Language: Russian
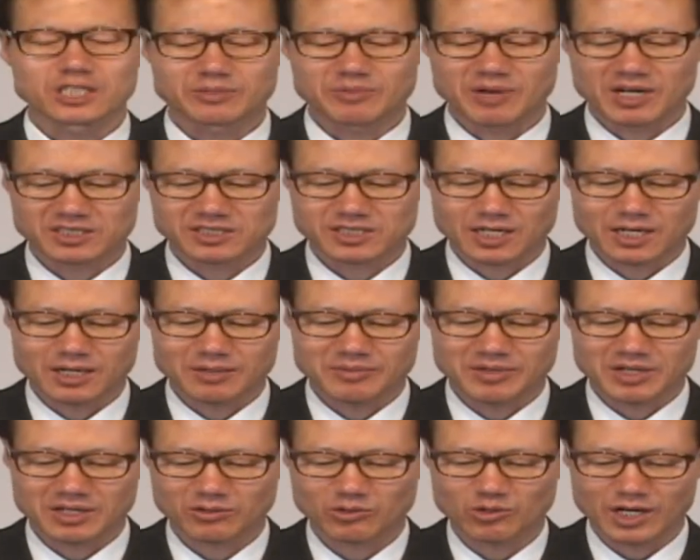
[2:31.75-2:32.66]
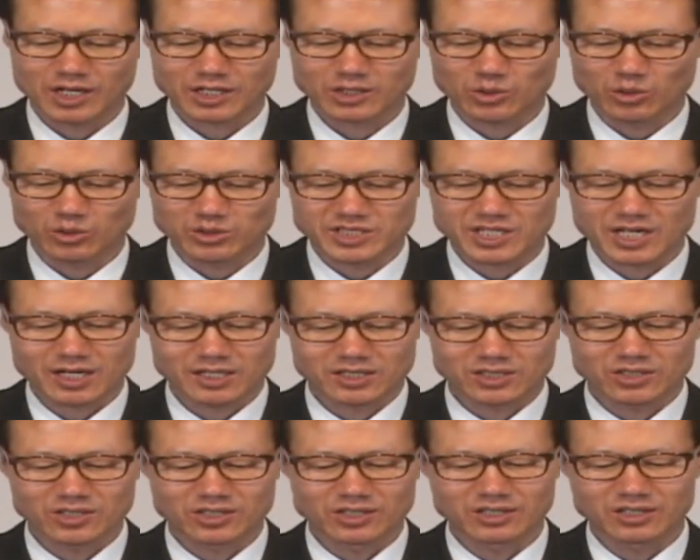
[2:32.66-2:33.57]
Иудеи стали
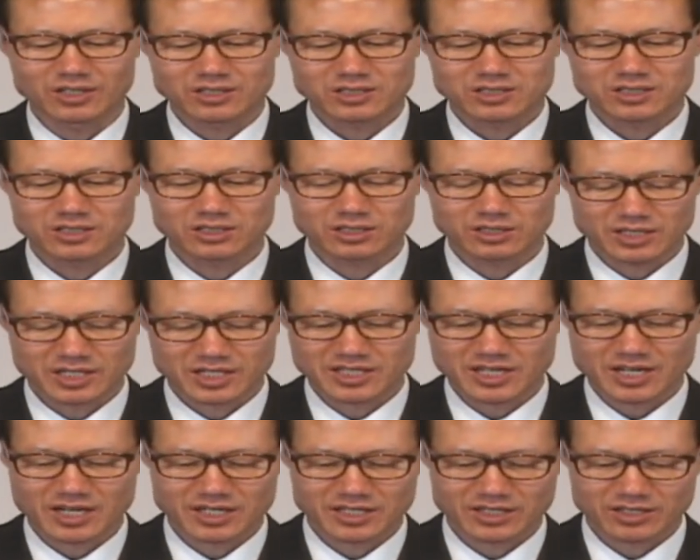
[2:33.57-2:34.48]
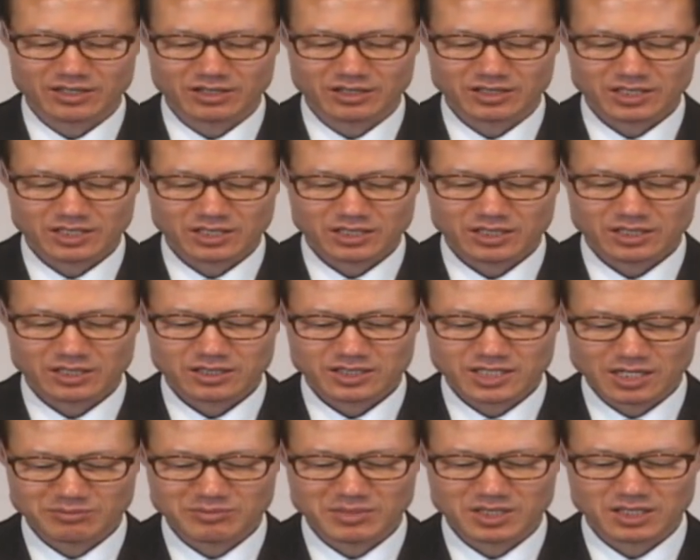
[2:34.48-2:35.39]
критиковать Петра за то,
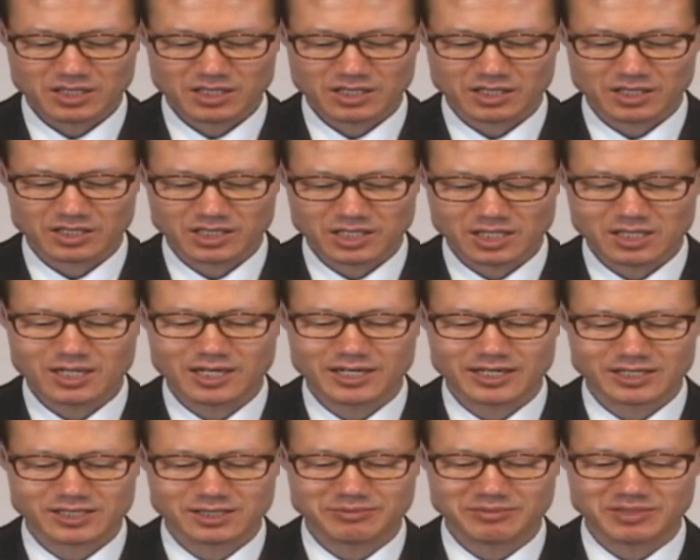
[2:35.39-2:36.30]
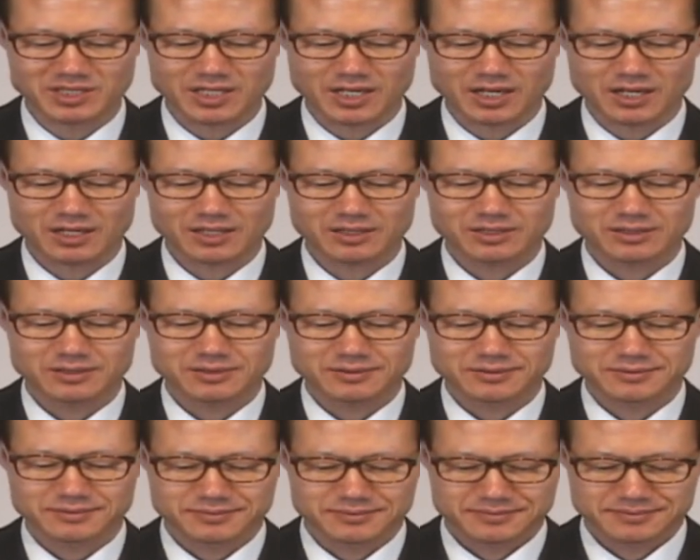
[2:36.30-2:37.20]
что он обращался
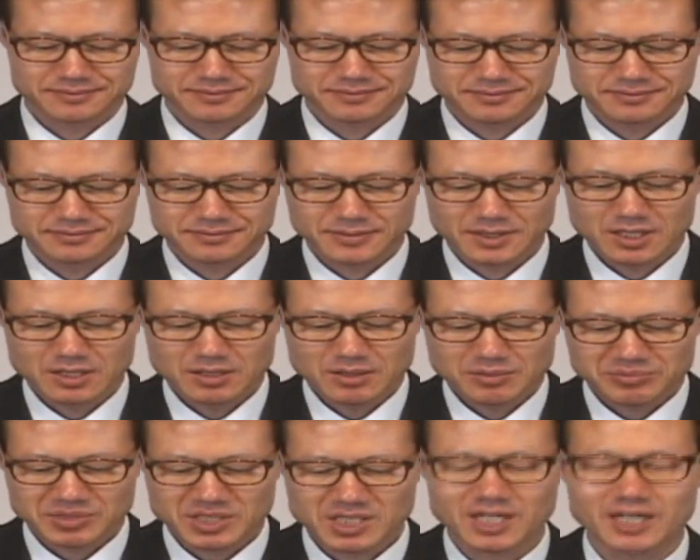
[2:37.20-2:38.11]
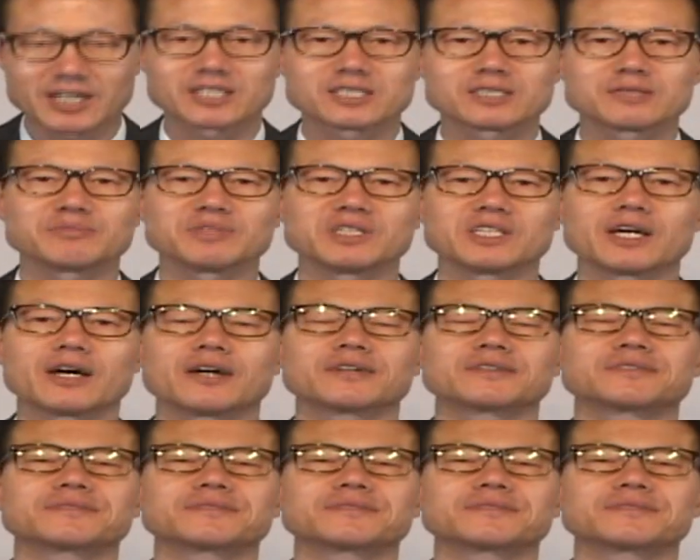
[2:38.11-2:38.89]
среди язычников.